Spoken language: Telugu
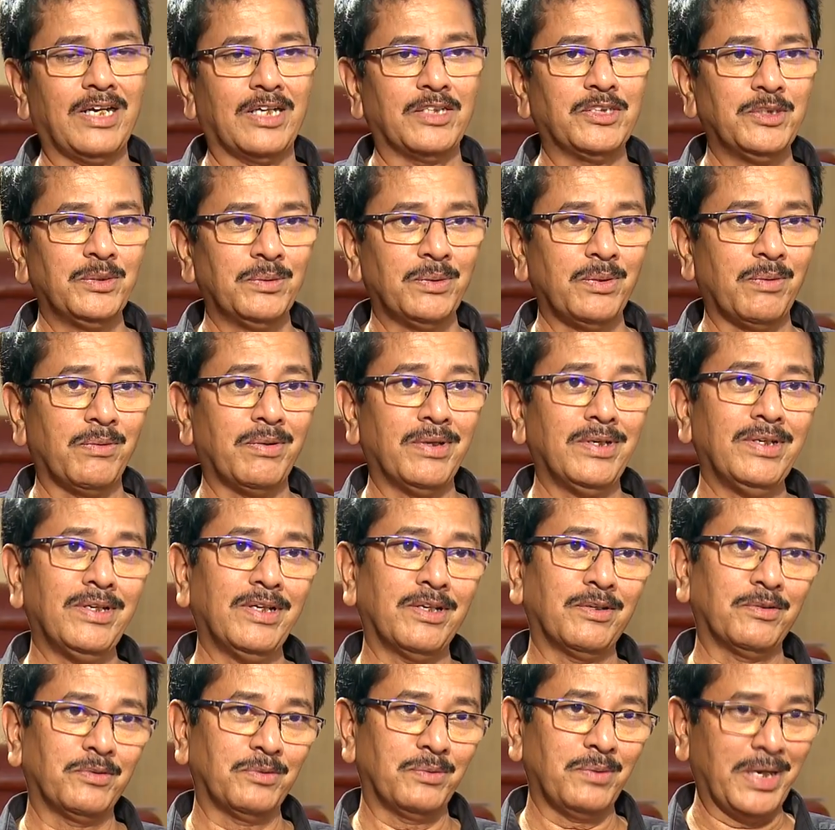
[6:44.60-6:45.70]
కట్ చేద్దామని
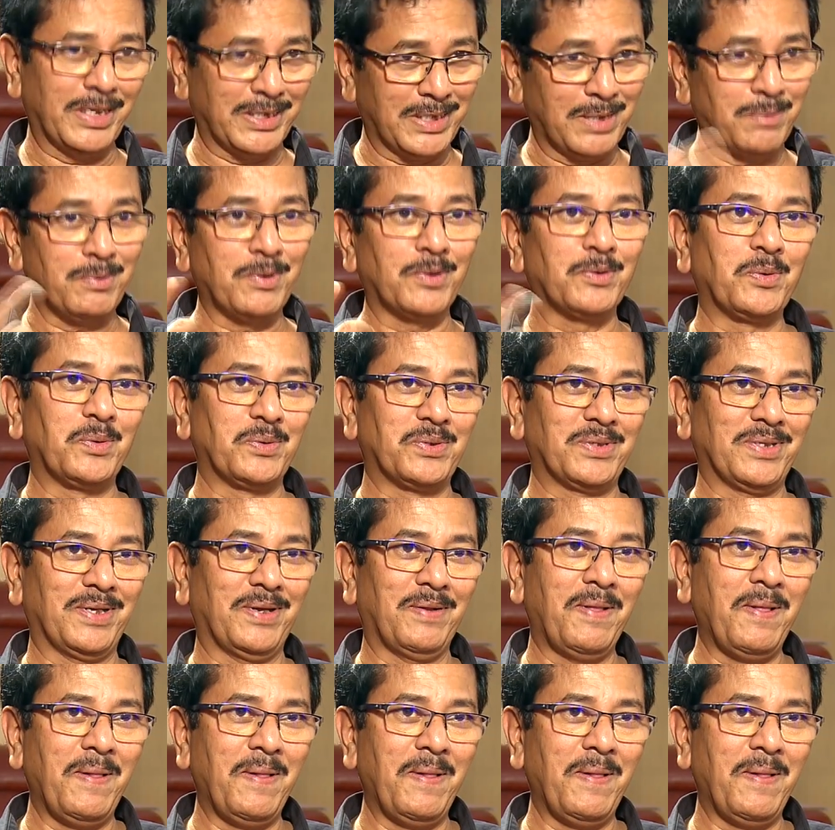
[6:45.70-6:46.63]
నేను హైదరాబాద్కి వచ్చా